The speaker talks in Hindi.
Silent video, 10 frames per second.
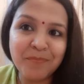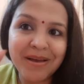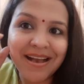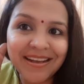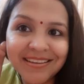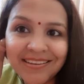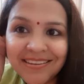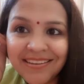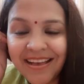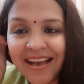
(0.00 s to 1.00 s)
एम बैक
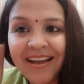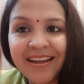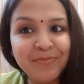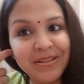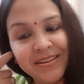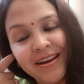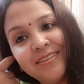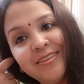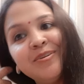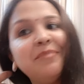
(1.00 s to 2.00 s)
एंड मैं
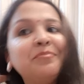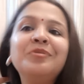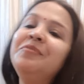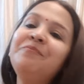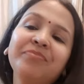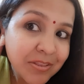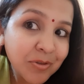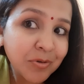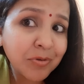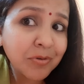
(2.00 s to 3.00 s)
दिखाती हूँ आपको
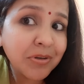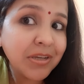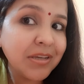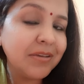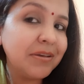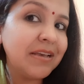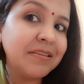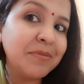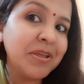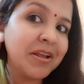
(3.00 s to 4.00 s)
तो उन्होंने
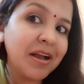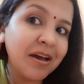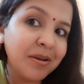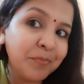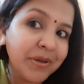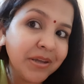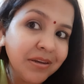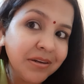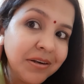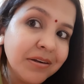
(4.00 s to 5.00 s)
ऐसे मेरे कान पे
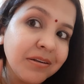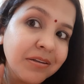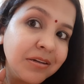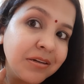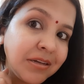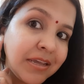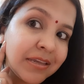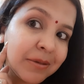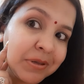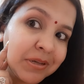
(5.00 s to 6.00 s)

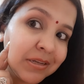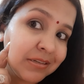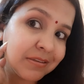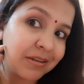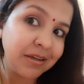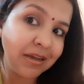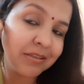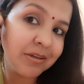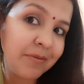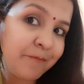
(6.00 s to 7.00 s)
एक केमिकल जैसा
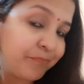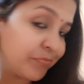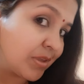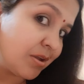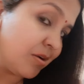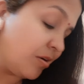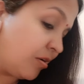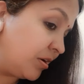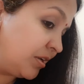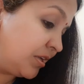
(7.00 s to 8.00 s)
लगाया था
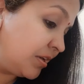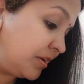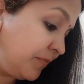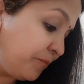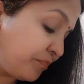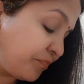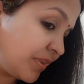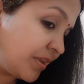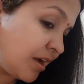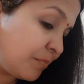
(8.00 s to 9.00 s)
और ये देखिए
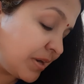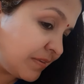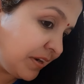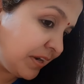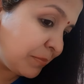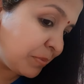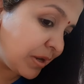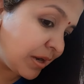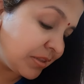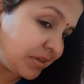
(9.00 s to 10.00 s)
यहाँ पर ऐसे टेप
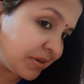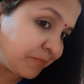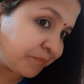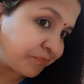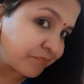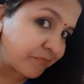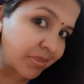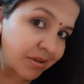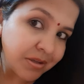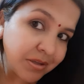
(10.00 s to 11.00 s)
लगा दी है
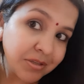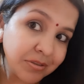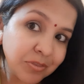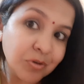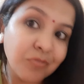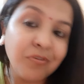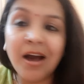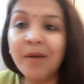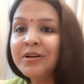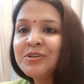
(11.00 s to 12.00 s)
तो
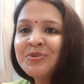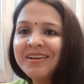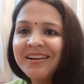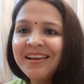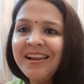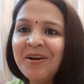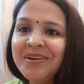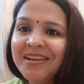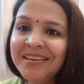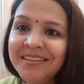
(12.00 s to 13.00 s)
वहाँ पर शूट करना
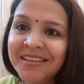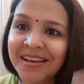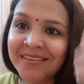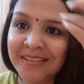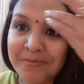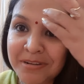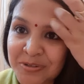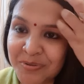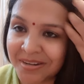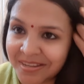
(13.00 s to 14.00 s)
अलाउड नहीं था इसलिए मैं
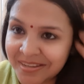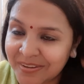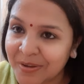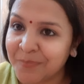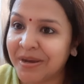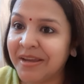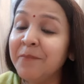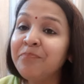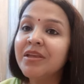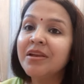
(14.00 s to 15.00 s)
शूट नहीं कर पाई
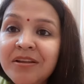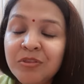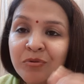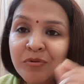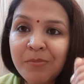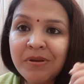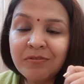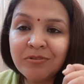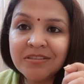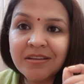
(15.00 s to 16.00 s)
तो उनके पास
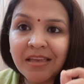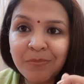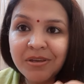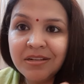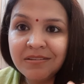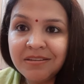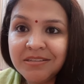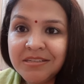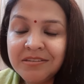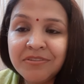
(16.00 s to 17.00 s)
कुछ ऐसा केमिकल जैसी
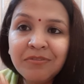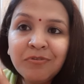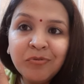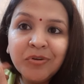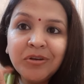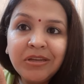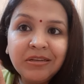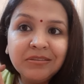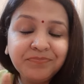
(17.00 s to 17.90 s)
चीज़ थी वो उन्होंने